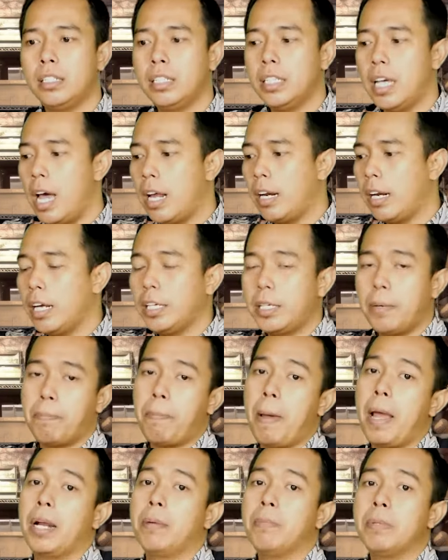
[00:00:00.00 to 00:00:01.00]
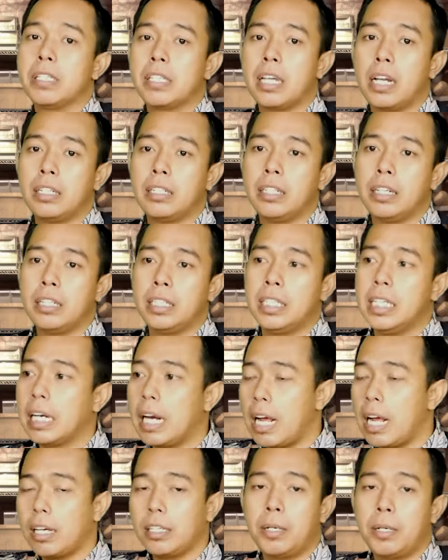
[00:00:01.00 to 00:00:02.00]
di area depan misalnya, di
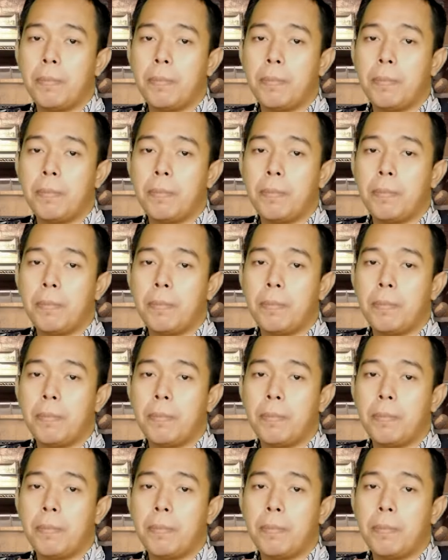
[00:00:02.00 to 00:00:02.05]
rak